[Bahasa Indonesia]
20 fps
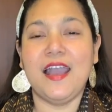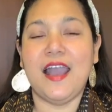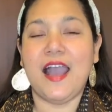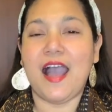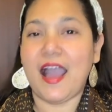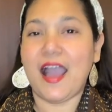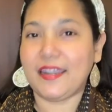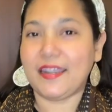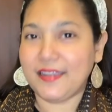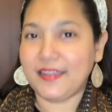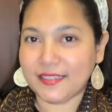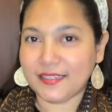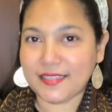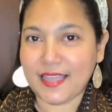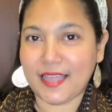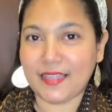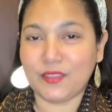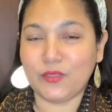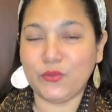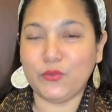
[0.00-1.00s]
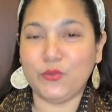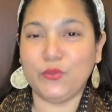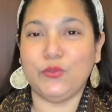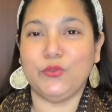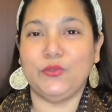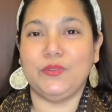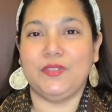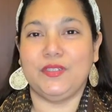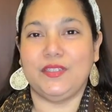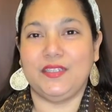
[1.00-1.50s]
ada satu
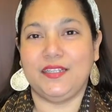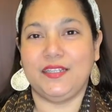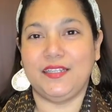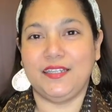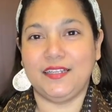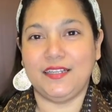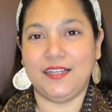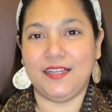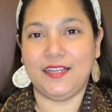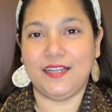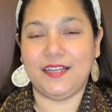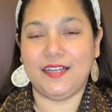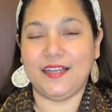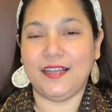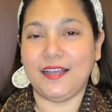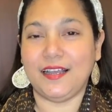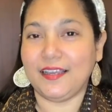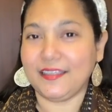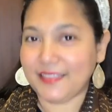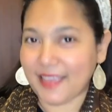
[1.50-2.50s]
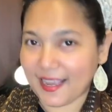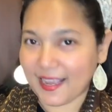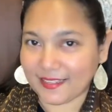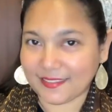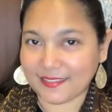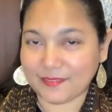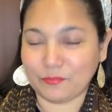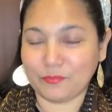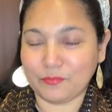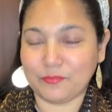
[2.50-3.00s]
uh, yang
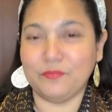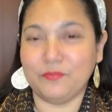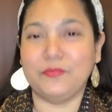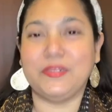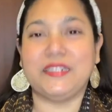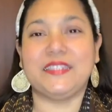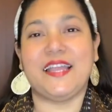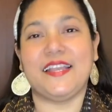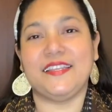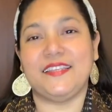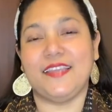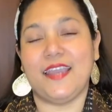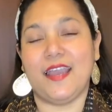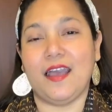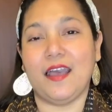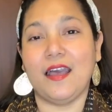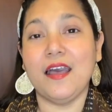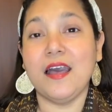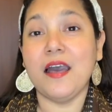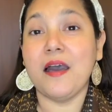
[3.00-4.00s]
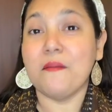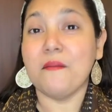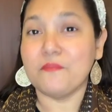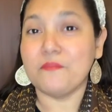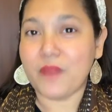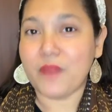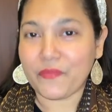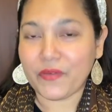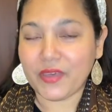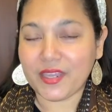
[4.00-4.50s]
bertanya, Mbak
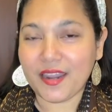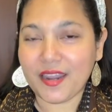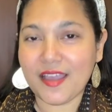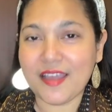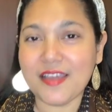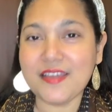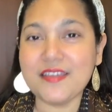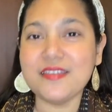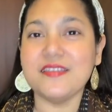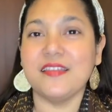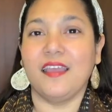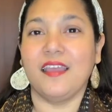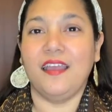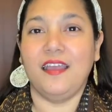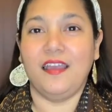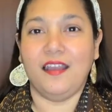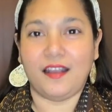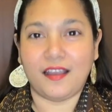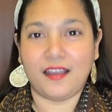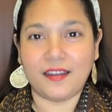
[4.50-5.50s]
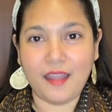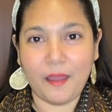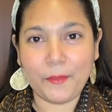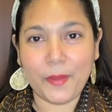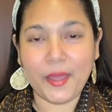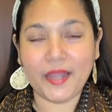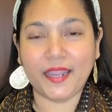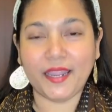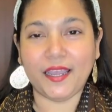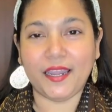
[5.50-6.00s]
Vera, kenapa
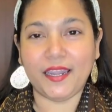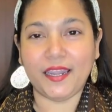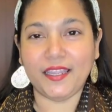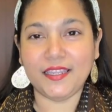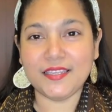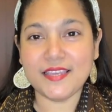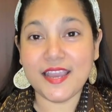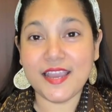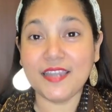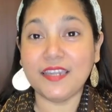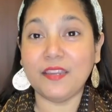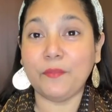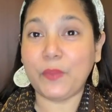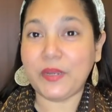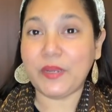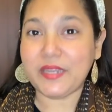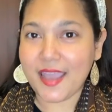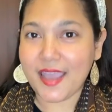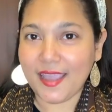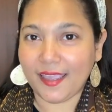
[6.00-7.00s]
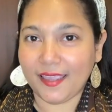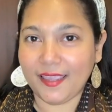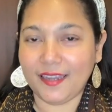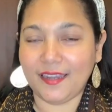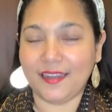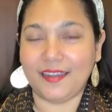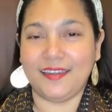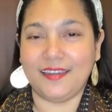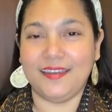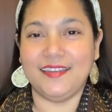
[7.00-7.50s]
rekeningnya dipindahin?
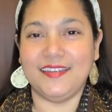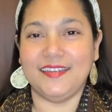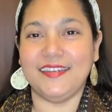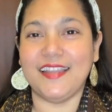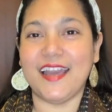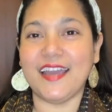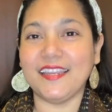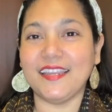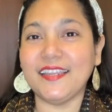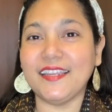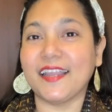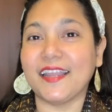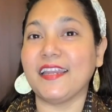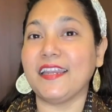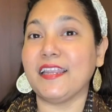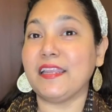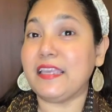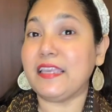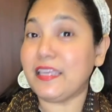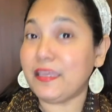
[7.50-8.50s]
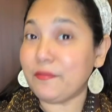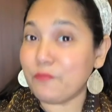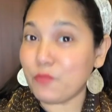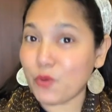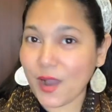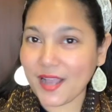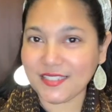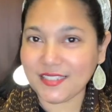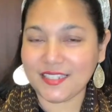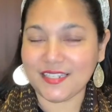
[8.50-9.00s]
dari rekening Ibu
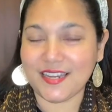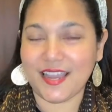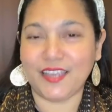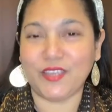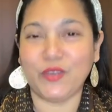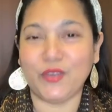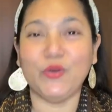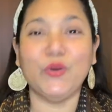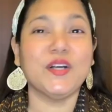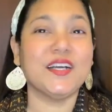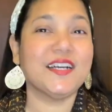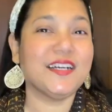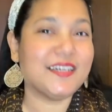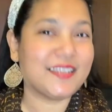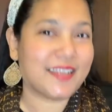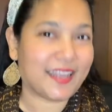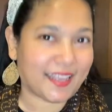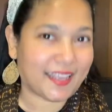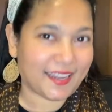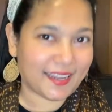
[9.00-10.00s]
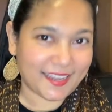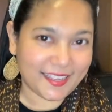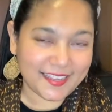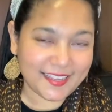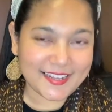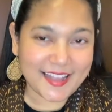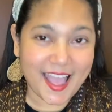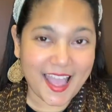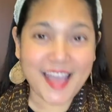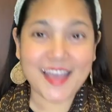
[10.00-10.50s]
Haji Nayo ke rekening
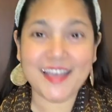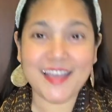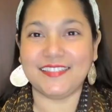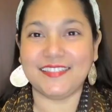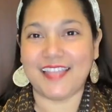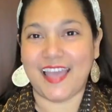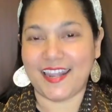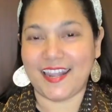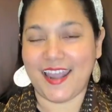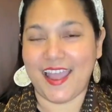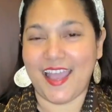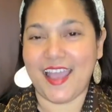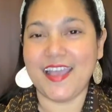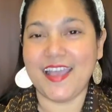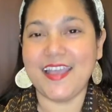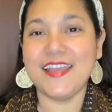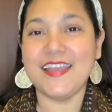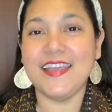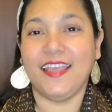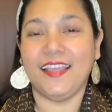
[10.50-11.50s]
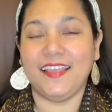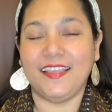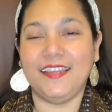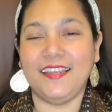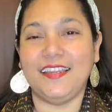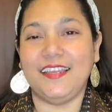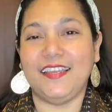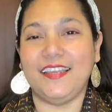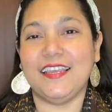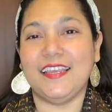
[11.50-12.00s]
Kak Sarah. Gini,